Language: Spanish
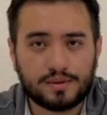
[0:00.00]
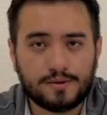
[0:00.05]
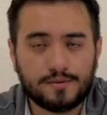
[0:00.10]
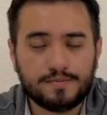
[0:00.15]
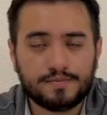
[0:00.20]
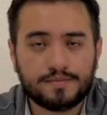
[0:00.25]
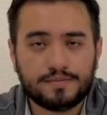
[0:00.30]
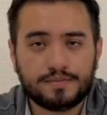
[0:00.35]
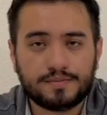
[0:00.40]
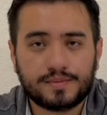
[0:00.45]

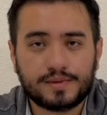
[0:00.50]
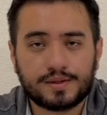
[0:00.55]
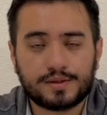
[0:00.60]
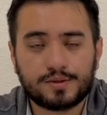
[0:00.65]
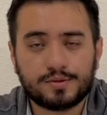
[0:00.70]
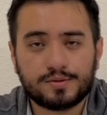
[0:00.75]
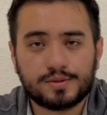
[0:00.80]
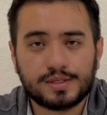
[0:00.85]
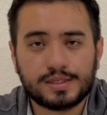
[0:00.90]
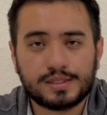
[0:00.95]
¿no?
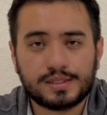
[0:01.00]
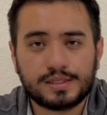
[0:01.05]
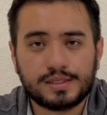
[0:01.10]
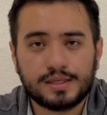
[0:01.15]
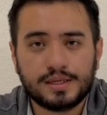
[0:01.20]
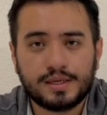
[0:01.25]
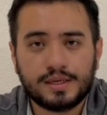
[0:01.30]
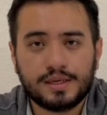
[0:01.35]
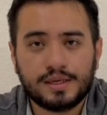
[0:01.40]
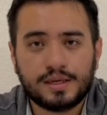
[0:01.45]

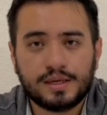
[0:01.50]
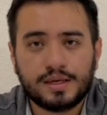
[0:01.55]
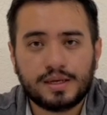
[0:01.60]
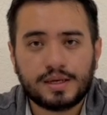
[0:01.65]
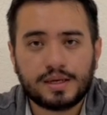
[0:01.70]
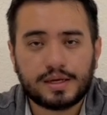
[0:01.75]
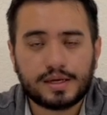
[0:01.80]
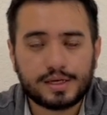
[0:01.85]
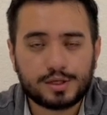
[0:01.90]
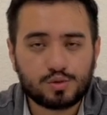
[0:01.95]
Entonces,
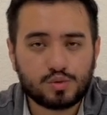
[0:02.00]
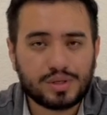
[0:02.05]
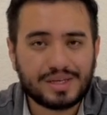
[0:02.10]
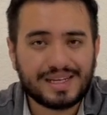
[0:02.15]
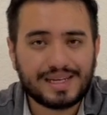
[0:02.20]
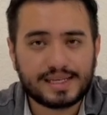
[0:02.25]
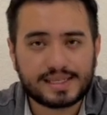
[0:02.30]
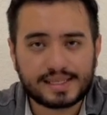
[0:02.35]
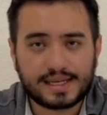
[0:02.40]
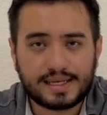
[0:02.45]
es una
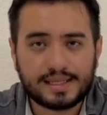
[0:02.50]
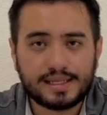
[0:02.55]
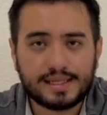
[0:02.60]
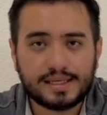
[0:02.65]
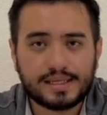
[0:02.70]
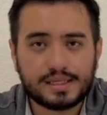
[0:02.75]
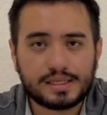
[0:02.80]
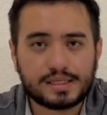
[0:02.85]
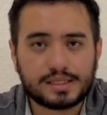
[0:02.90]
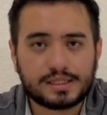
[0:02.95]
de las
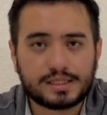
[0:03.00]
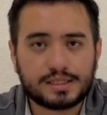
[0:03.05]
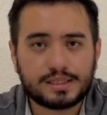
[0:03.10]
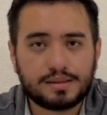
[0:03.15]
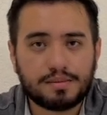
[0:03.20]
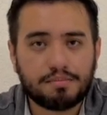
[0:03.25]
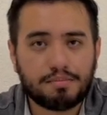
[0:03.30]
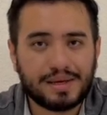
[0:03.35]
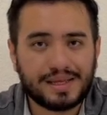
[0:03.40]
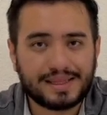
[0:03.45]

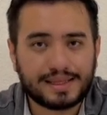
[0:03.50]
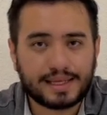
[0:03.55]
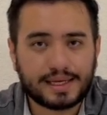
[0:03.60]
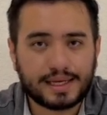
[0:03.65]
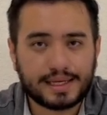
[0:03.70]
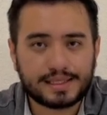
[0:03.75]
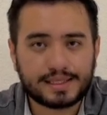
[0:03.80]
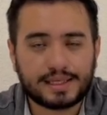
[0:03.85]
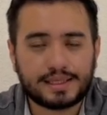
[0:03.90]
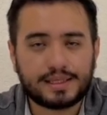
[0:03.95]
grandes
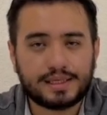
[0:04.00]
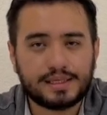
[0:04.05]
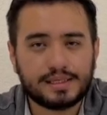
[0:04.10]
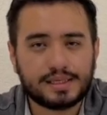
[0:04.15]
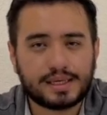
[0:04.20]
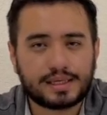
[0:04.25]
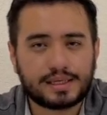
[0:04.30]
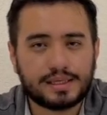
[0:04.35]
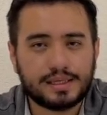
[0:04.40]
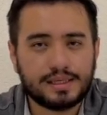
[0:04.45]
ventajas que
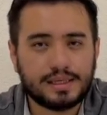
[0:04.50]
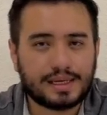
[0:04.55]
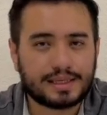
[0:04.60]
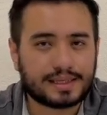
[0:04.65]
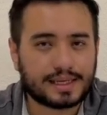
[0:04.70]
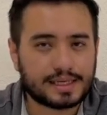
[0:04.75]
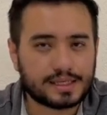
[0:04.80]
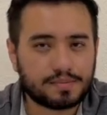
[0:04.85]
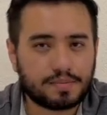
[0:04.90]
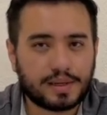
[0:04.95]
tienes aquí, la
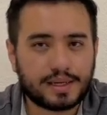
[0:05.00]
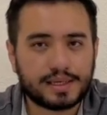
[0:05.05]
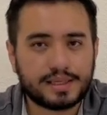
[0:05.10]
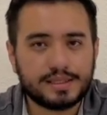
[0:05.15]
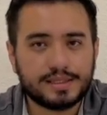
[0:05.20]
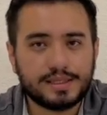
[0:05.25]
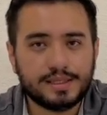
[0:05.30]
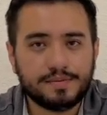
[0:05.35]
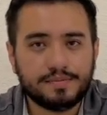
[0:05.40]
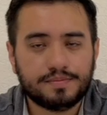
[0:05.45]

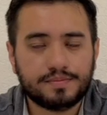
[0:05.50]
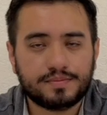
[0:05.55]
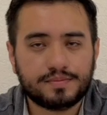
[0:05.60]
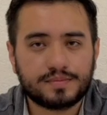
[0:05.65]
transparencia,